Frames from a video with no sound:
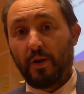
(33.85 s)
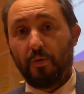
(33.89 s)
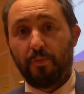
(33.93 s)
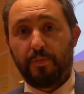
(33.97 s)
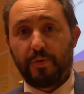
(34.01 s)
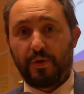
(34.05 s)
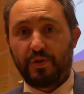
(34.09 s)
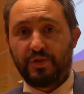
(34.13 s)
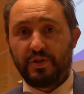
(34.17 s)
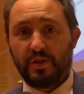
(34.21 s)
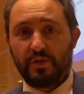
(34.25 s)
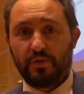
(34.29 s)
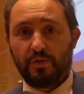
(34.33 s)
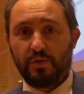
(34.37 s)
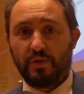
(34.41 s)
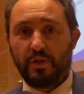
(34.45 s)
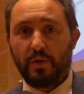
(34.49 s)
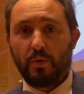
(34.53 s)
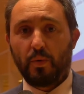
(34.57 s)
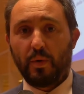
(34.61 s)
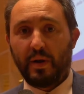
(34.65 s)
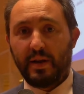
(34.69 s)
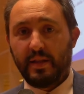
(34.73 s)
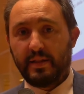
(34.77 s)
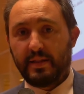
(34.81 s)
un progetto di
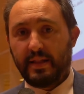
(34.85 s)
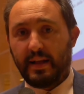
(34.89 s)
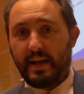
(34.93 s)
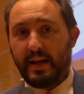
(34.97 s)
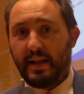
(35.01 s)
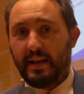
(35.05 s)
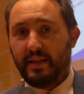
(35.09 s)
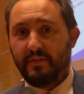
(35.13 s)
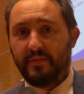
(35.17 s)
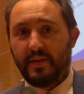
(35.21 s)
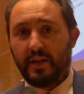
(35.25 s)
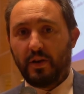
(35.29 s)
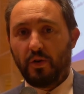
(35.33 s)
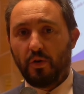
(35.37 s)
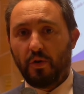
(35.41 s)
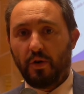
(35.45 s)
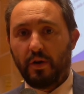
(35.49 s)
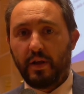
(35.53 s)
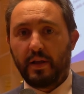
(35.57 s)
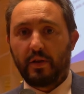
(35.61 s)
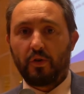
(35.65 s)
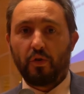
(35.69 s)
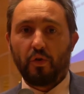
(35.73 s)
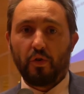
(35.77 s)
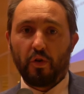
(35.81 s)
qualità a livello
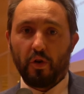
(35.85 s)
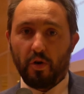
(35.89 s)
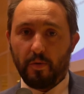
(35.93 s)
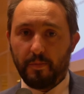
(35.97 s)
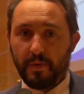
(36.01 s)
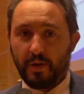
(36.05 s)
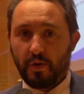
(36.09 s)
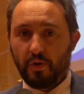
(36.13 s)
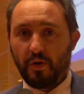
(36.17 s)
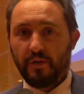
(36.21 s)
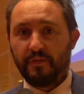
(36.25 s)
economico,